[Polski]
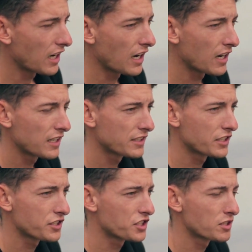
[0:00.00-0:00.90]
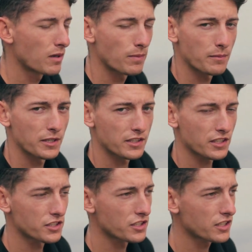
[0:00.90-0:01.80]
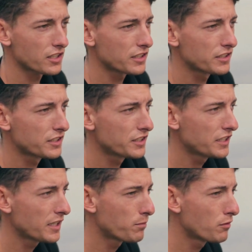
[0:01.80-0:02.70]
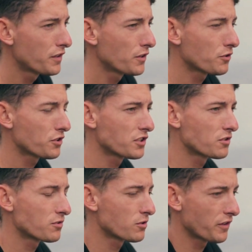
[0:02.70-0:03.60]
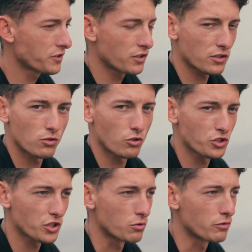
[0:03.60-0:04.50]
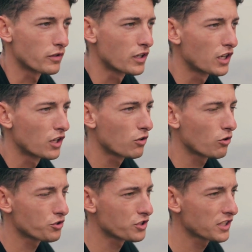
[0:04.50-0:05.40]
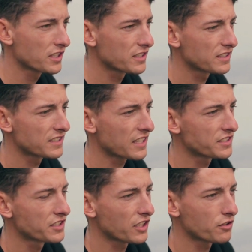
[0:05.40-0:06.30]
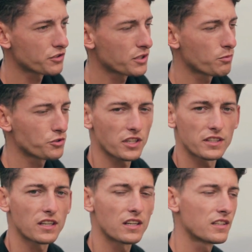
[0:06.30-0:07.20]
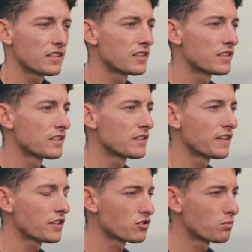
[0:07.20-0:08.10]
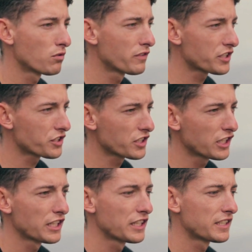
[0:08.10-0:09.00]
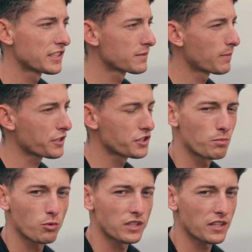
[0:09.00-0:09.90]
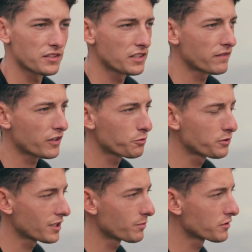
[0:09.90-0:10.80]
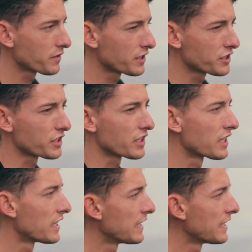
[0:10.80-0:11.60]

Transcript: Ale też trzeba pamiętać, że nie powinno się stosować do tego koszyków. Koszyk z racji tego, że posiada y, większą powierzchnię, jest bardziej podatny na warunki atmosferyczne